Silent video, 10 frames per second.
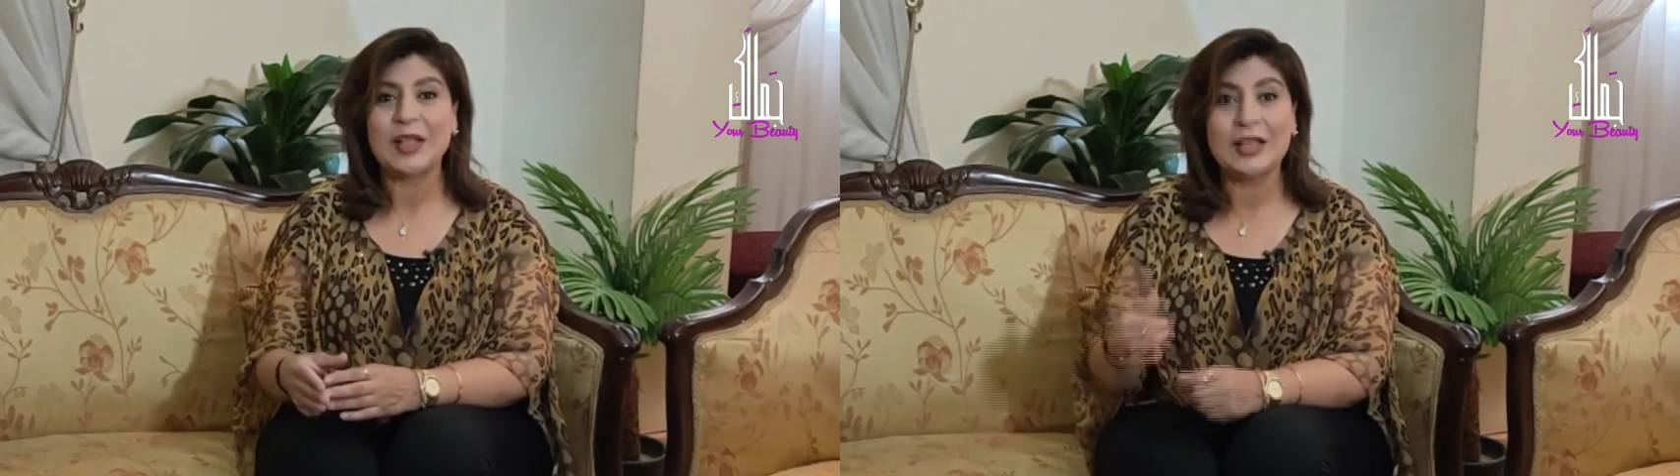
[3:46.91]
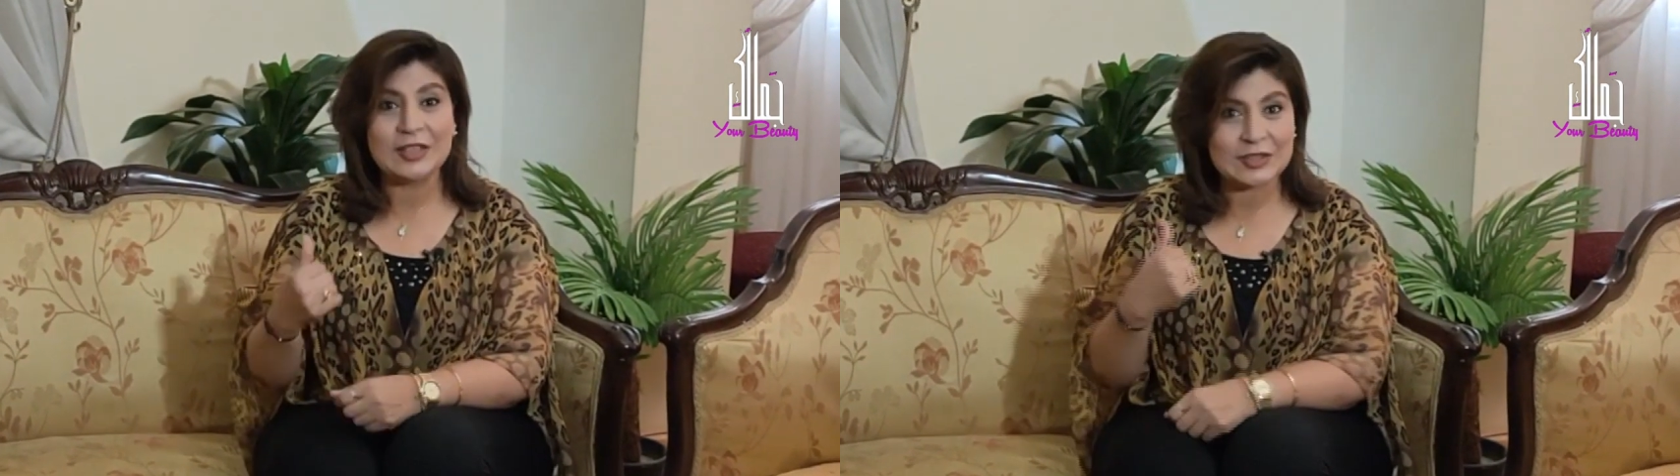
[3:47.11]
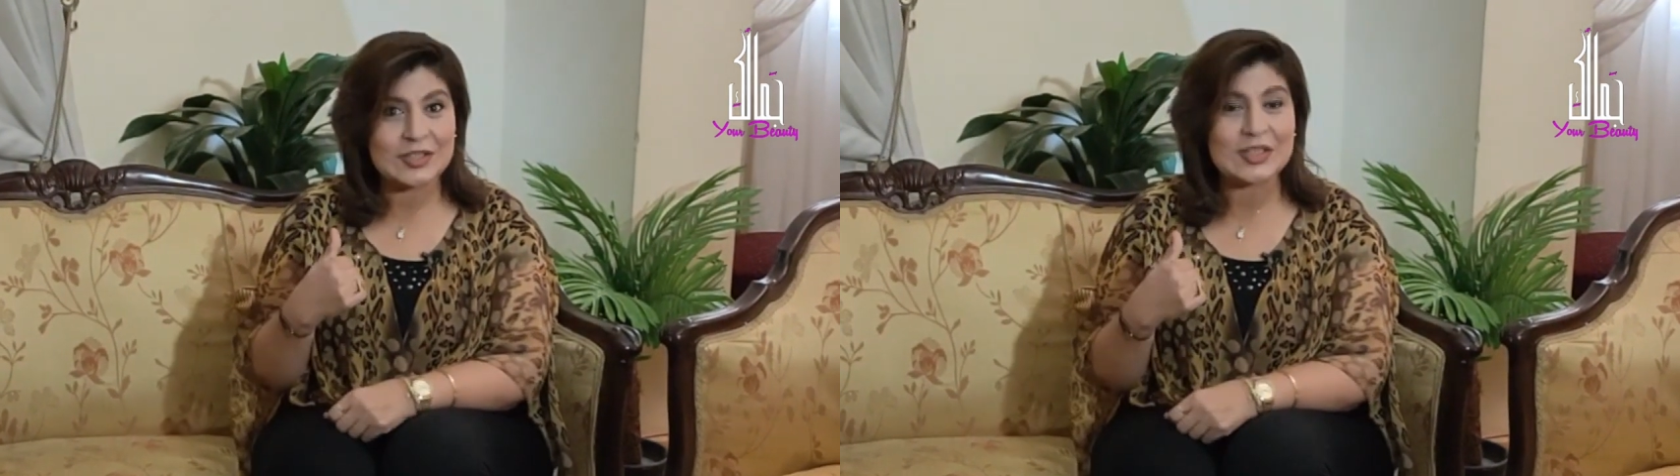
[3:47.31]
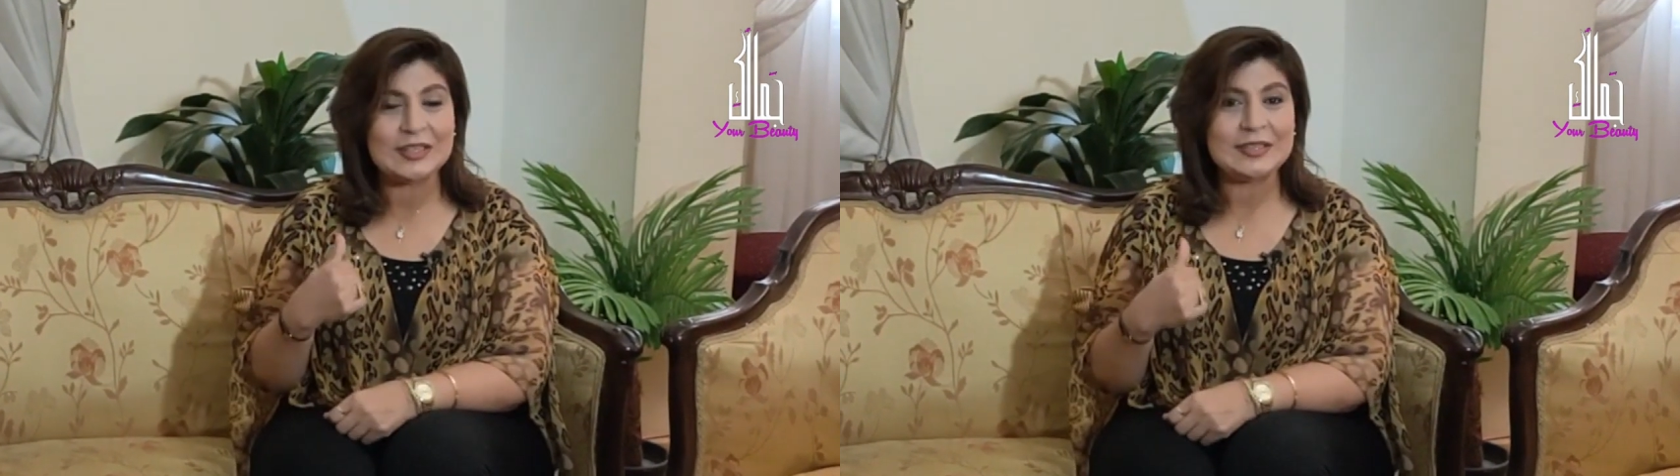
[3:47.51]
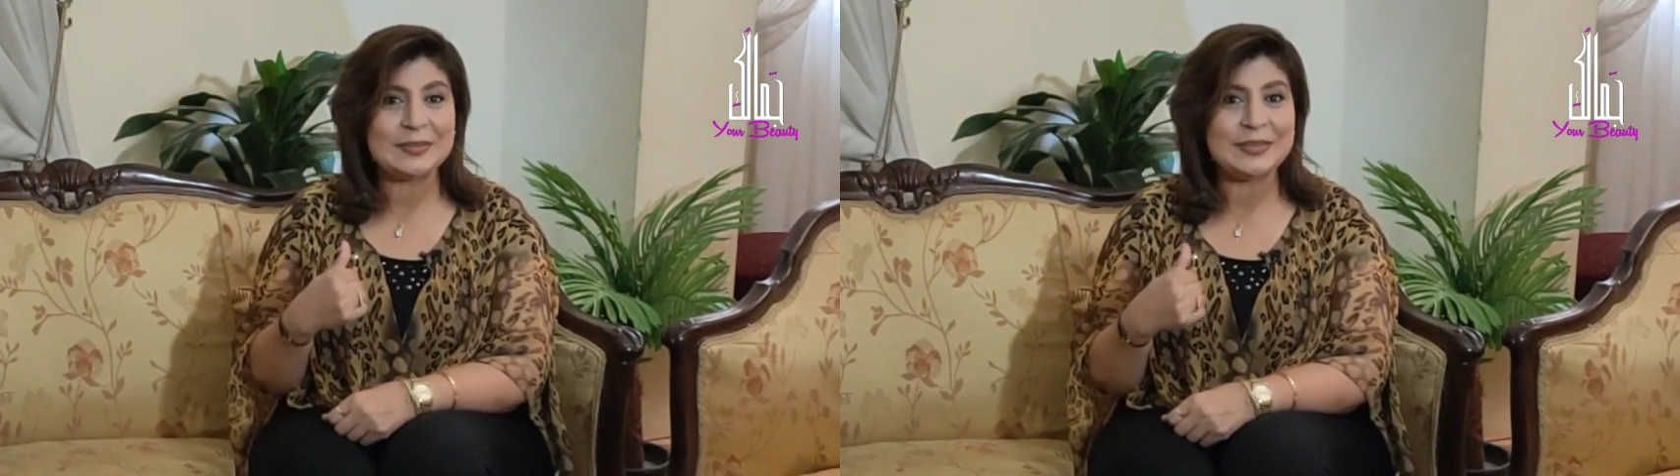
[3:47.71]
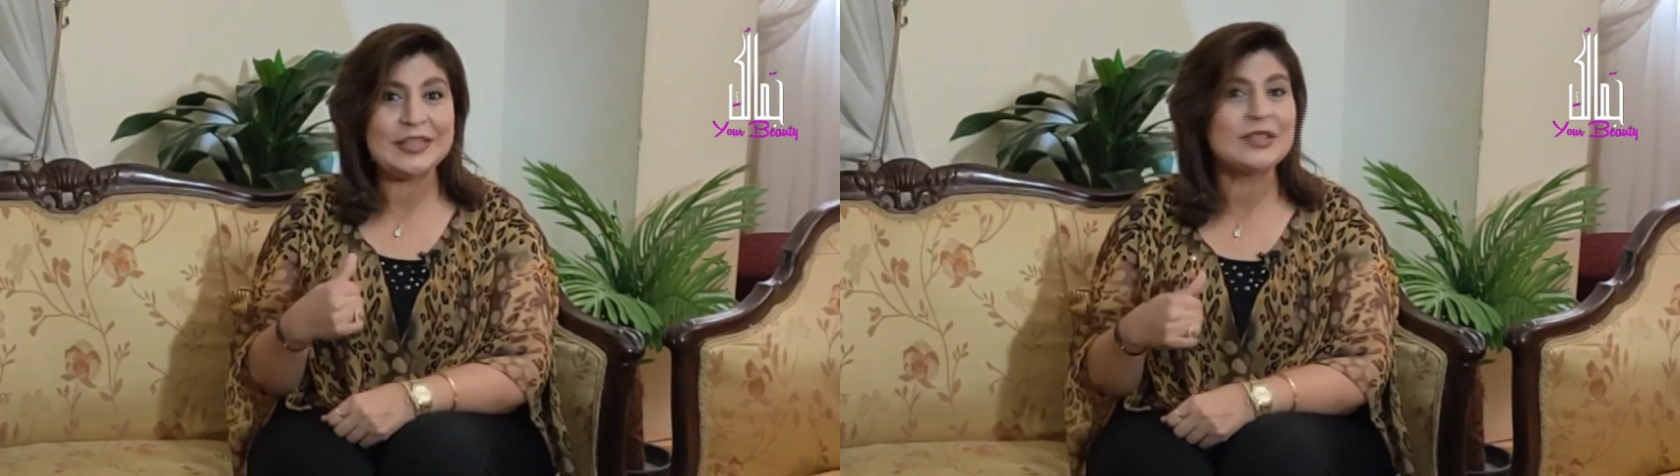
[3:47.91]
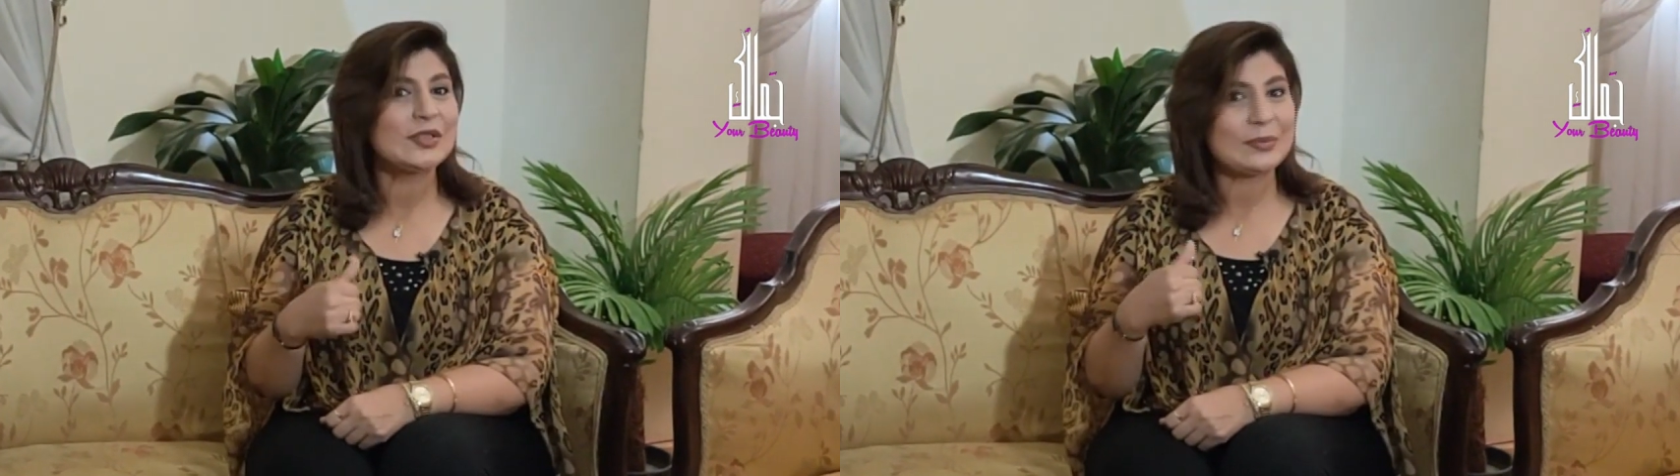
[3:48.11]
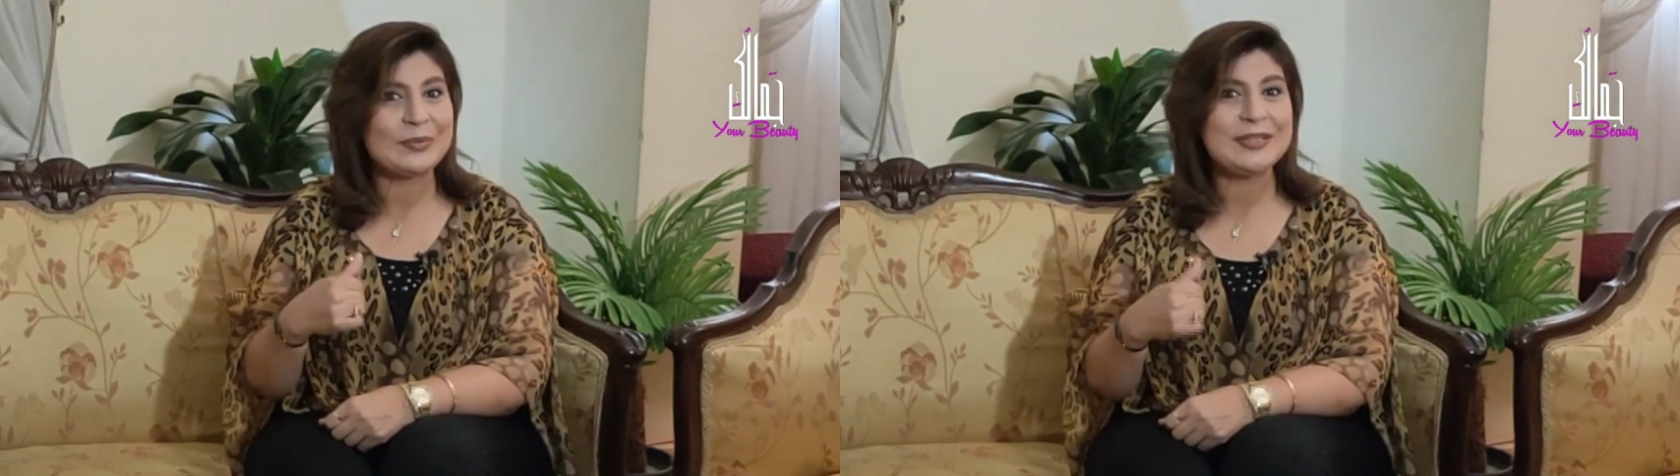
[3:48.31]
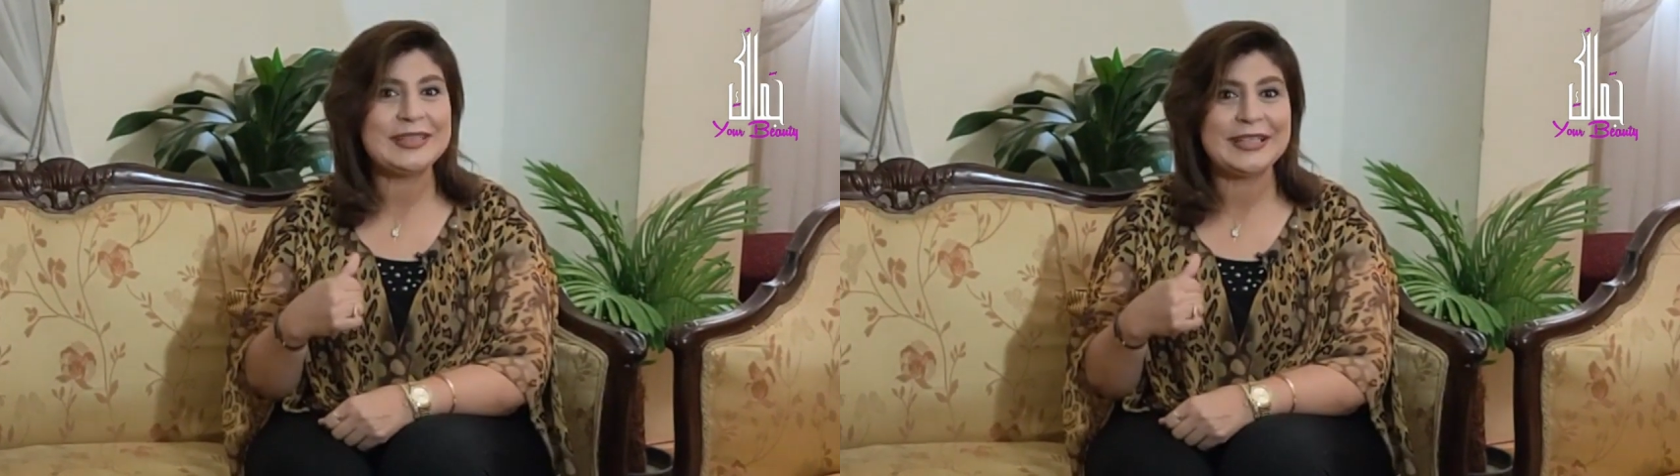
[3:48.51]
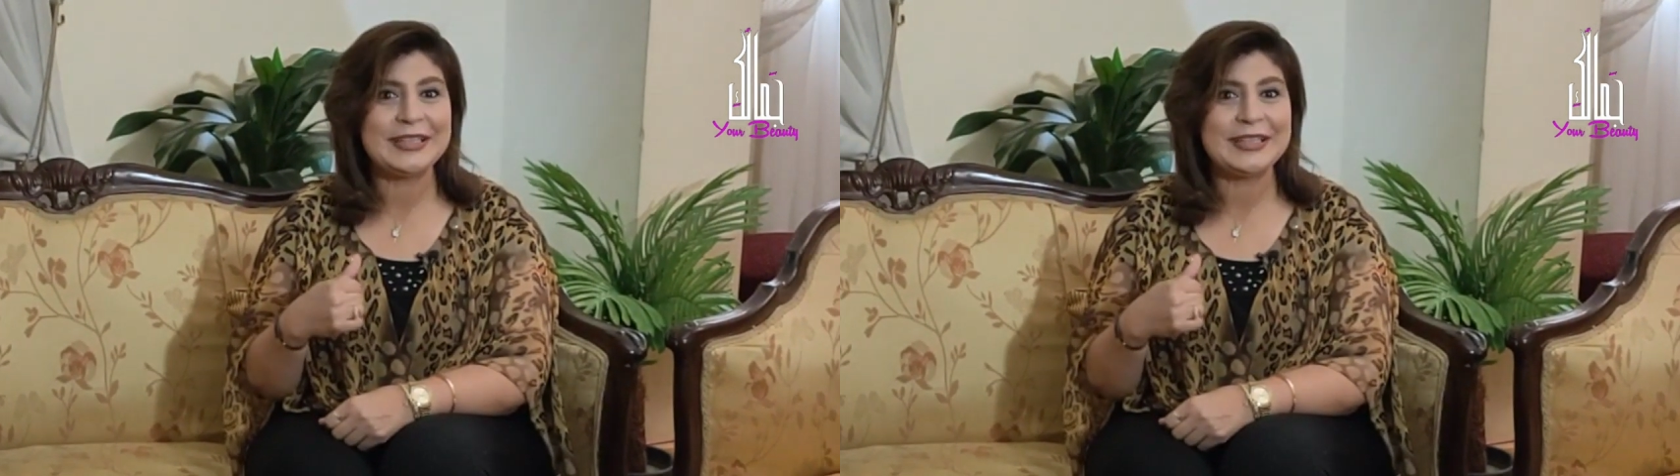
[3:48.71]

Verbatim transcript: انا اتصلت بيه اطمنت